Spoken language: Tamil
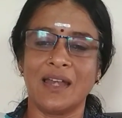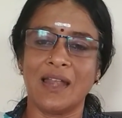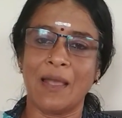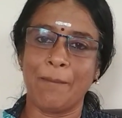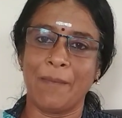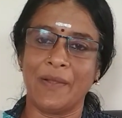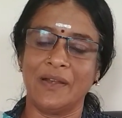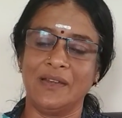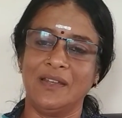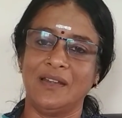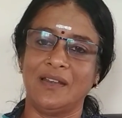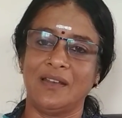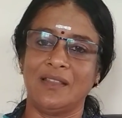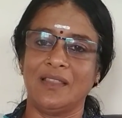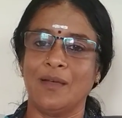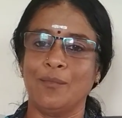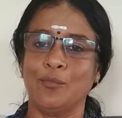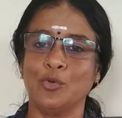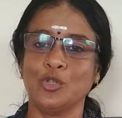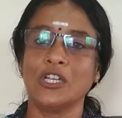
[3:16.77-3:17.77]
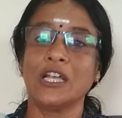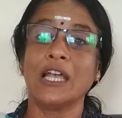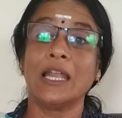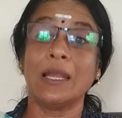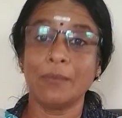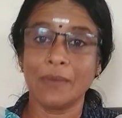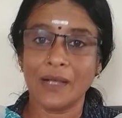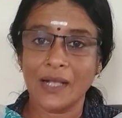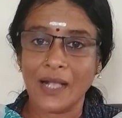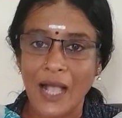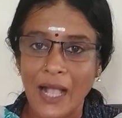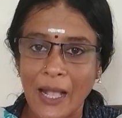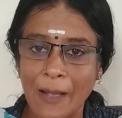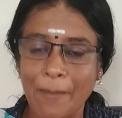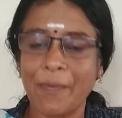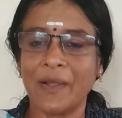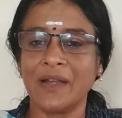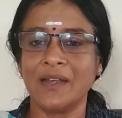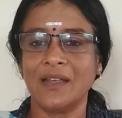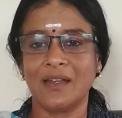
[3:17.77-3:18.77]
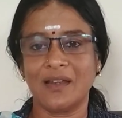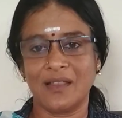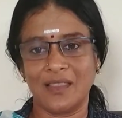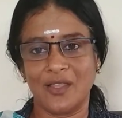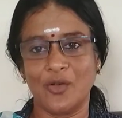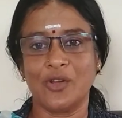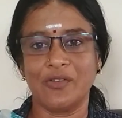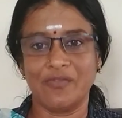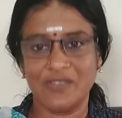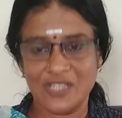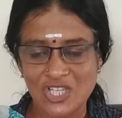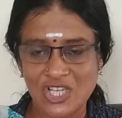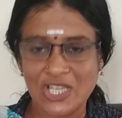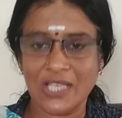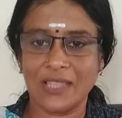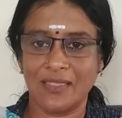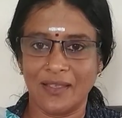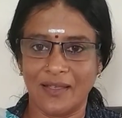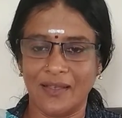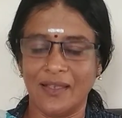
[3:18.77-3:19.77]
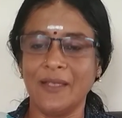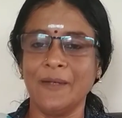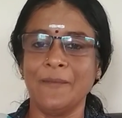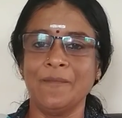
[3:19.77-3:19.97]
நான் பண்ணிட்டு இருந்தேன் முதுகெலும்புக்காக பண்ணிட்டு இருந்த ஒரு விஷயத்த